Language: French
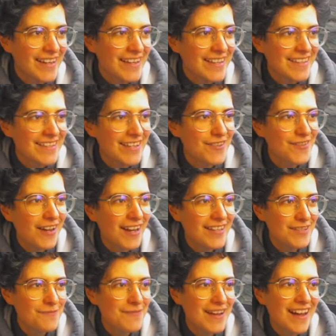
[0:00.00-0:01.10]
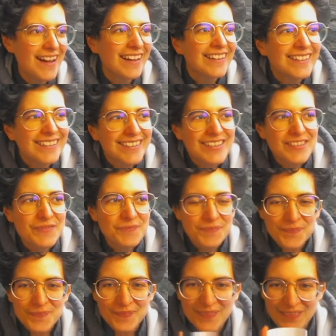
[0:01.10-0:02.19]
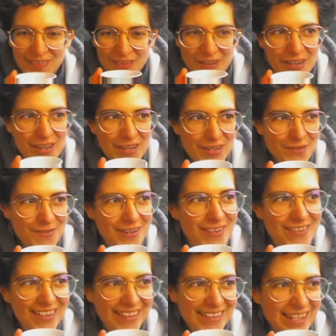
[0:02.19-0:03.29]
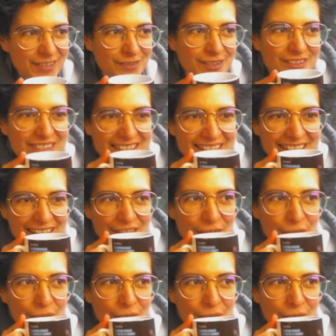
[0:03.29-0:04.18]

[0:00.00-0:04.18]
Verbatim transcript: Et salut Razinbar Joyeux lundi à toi aussi